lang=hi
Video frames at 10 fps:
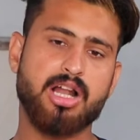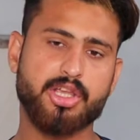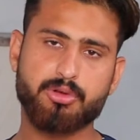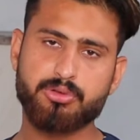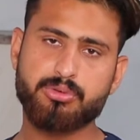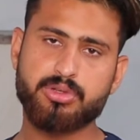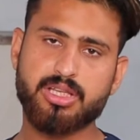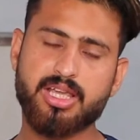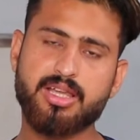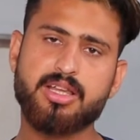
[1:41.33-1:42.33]
बाल क्यों
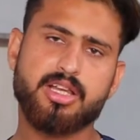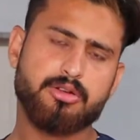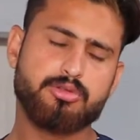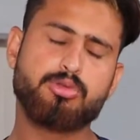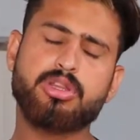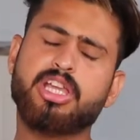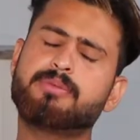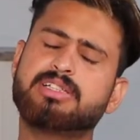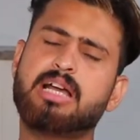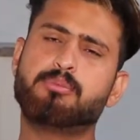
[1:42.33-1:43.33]
टूटते हैं टूटने
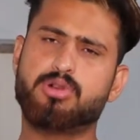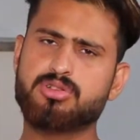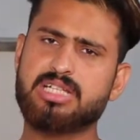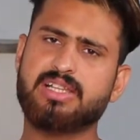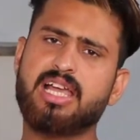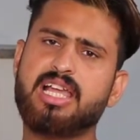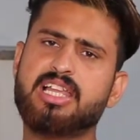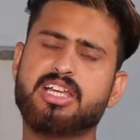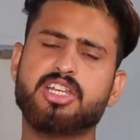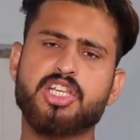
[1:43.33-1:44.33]
की वजह बहुत ज़्यादा है
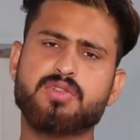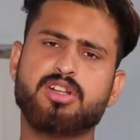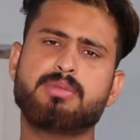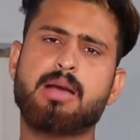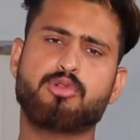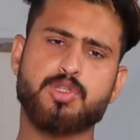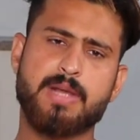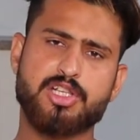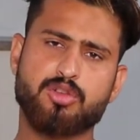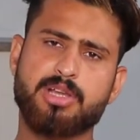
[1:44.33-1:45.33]
लेकिन इस वीडियो में आपको
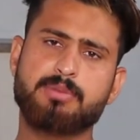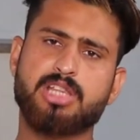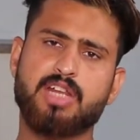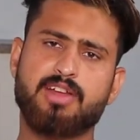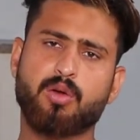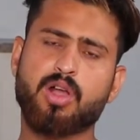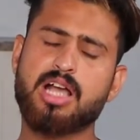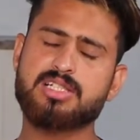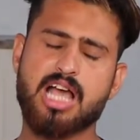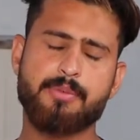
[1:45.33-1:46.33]
स्पेशल तो ये बताने वाला हूँ
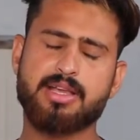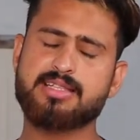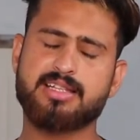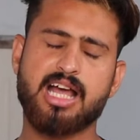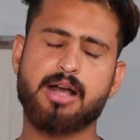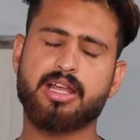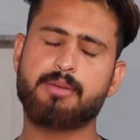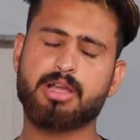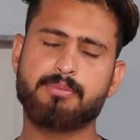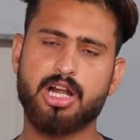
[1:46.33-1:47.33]
गाइस आप किस तरह अगर
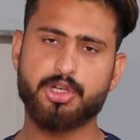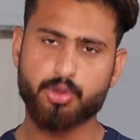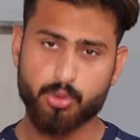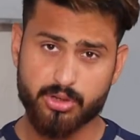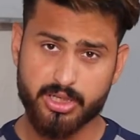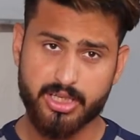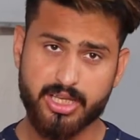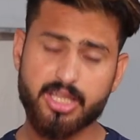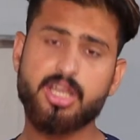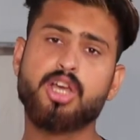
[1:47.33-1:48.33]
आपके बाल टूट रहे
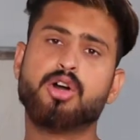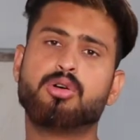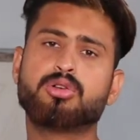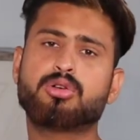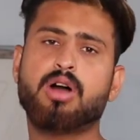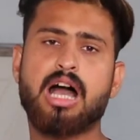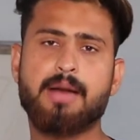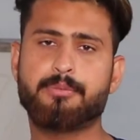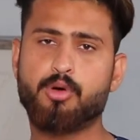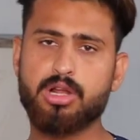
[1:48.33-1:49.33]
हैं उनको
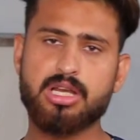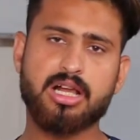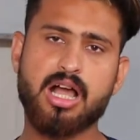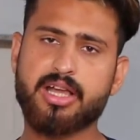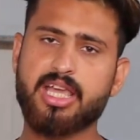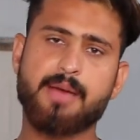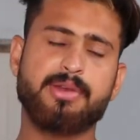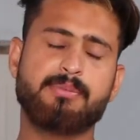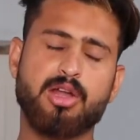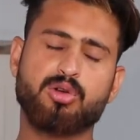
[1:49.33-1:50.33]
आप ऑयल लगा के
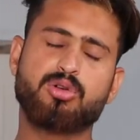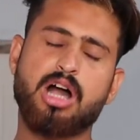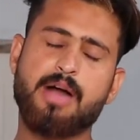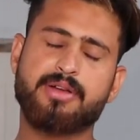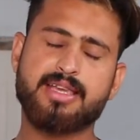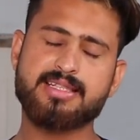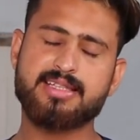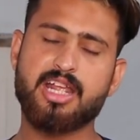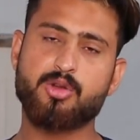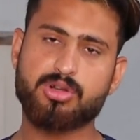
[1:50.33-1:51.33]
अपने बालों को आप किस
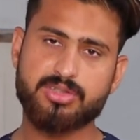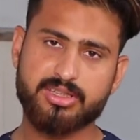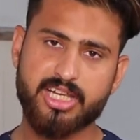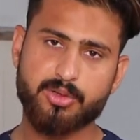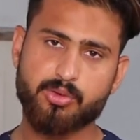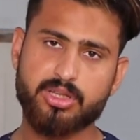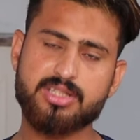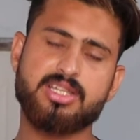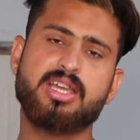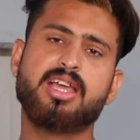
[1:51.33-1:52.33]
तरह रोक सकते हैं
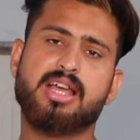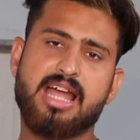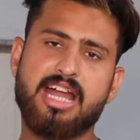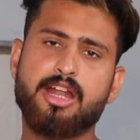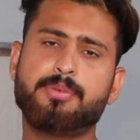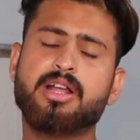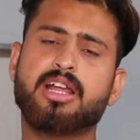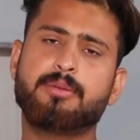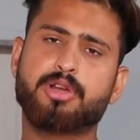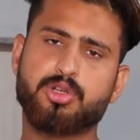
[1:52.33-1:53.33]
टूटने से एंड एंड फिर
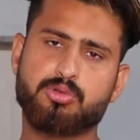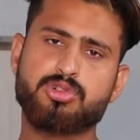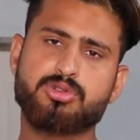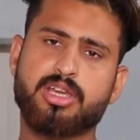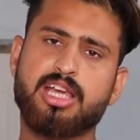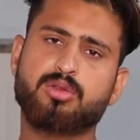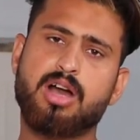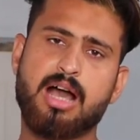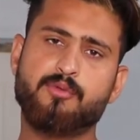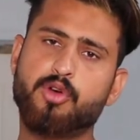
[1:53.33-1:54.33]
अगर आपके टूट चुके हैं
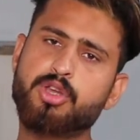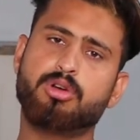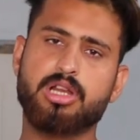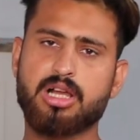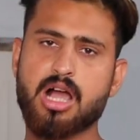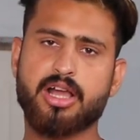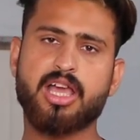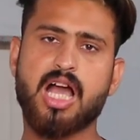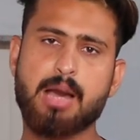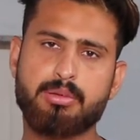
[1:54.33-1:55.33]
तो आप वही ऑयल लगा
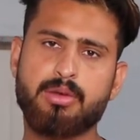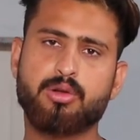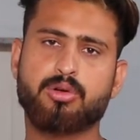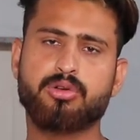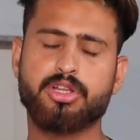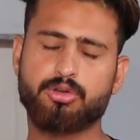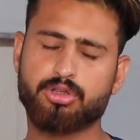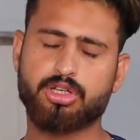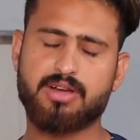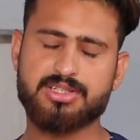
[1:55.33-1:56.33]
के आप अपने बालों को
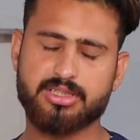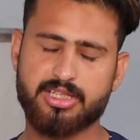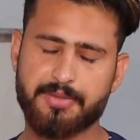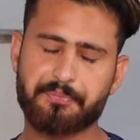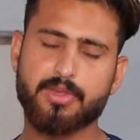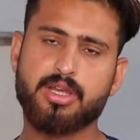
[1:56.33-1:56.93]
रीग्रोथ करवा सकते हैं